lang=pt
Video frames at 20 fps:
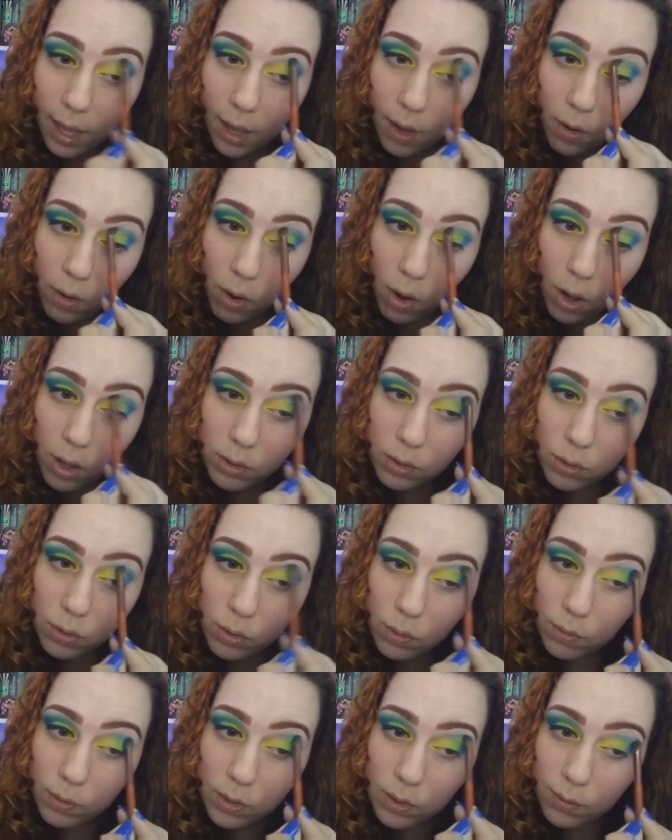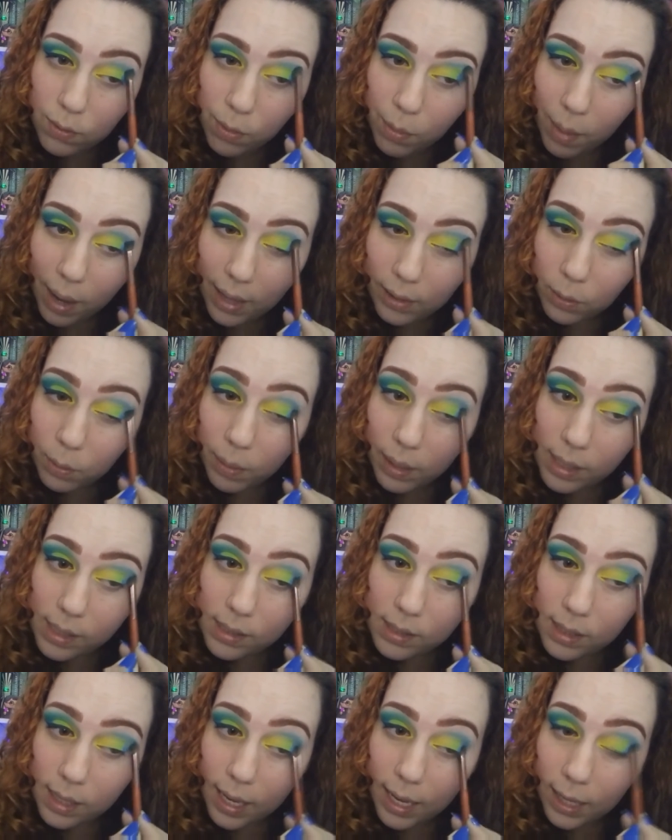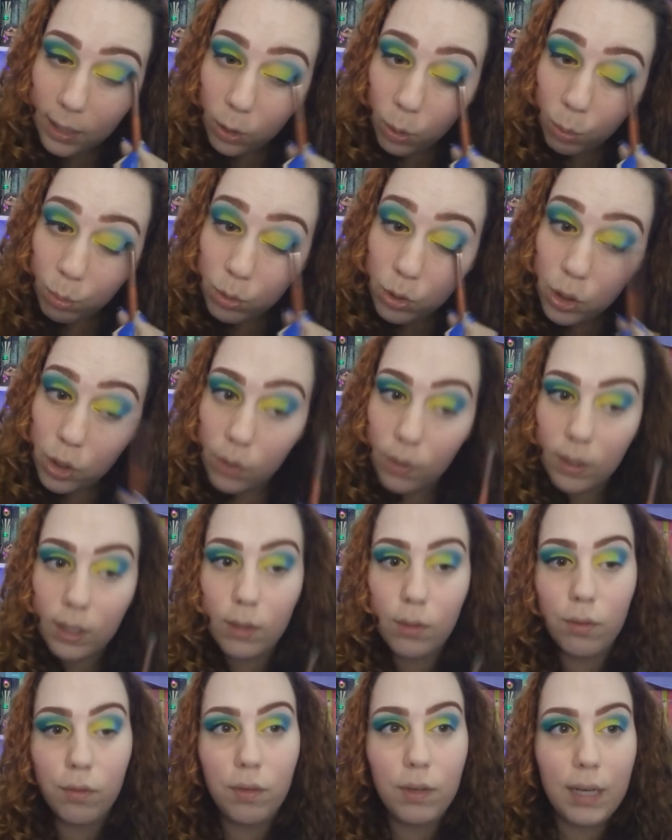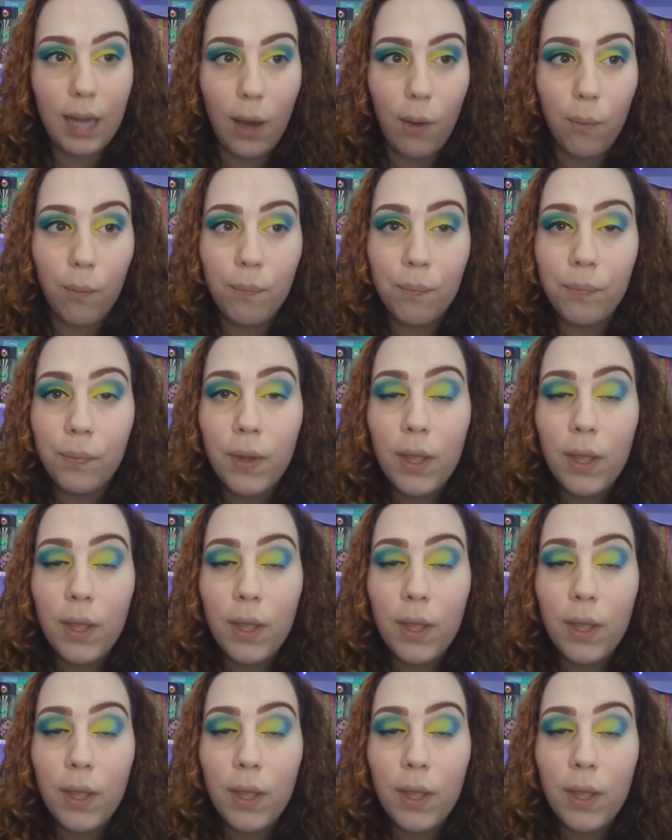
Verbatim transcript: Eu gosto de um esfumado mais redondinho aqui no final.